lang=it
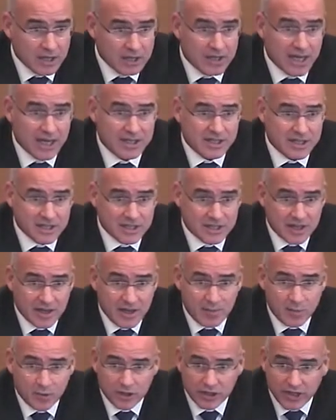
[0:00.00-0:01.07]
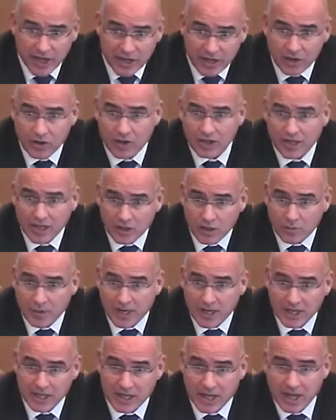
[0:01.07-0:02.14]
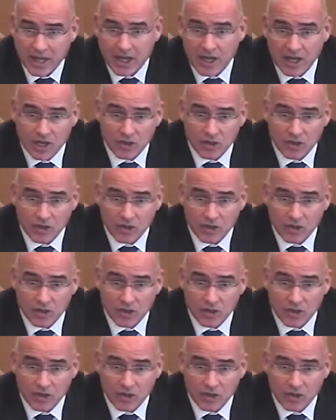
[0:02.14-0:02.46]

del sistema politecnico andando a prendere